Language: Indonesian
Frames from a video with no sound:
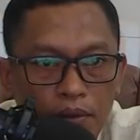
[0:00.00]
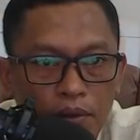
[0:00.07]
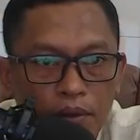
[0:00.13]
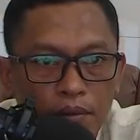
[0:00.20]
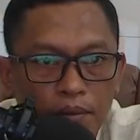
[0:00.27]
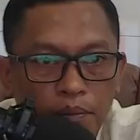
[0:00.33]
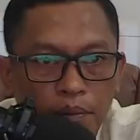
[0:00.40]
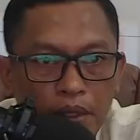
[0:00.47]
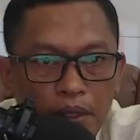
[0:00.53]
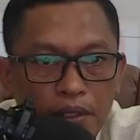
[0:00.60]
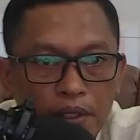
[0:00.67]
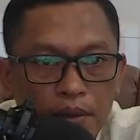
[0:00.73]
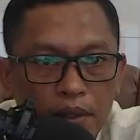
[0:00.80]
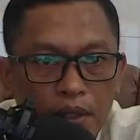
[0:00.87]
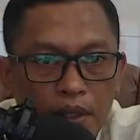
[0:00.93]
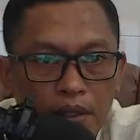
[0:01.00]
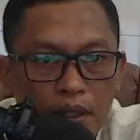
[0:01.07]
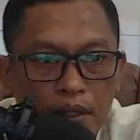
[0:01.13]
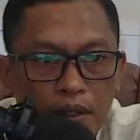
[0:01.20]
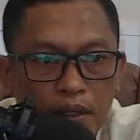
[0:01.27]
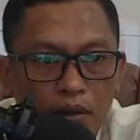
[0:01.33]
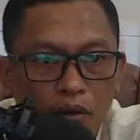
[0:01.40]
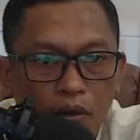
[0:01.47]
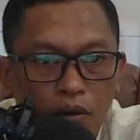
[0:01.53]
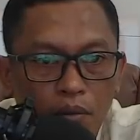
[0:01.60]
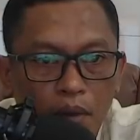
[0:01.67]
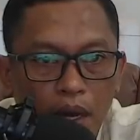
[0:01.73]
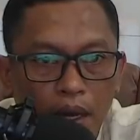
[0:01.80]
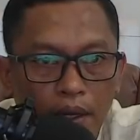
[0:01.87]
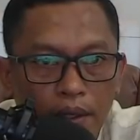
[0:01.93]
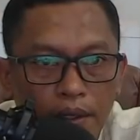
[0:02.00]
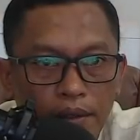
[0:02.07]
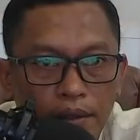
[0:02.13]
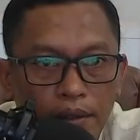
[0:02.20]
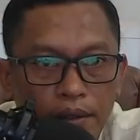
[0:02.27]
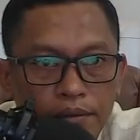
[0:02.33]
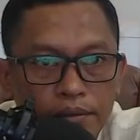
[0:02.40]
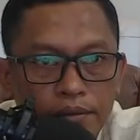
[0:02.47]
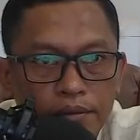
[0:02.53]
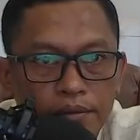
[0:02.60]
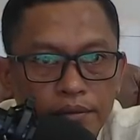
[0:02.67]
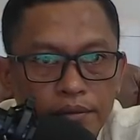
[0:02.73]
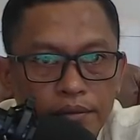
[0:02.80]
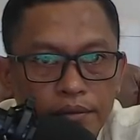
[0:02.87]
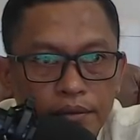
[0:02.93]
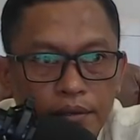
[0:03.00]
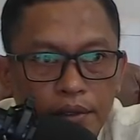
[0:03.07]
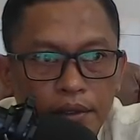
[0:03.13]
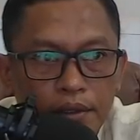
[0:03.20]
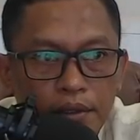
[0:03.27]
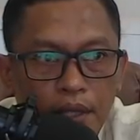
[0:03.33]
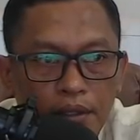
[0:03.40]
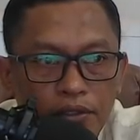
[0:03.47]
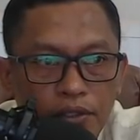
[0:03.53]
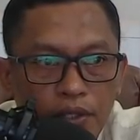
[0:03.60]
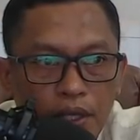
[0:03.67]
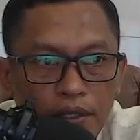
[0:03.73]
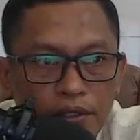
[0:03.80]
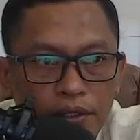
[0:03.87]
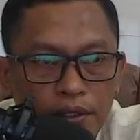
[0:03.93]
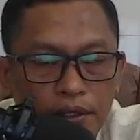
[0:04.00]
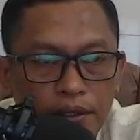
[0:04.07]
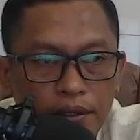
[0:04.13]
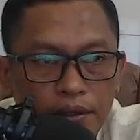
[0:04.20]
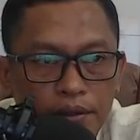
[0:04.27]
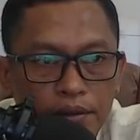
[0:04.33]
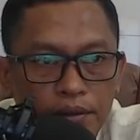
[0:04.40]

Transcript: Keempatnya mendatangi korban dan saksi.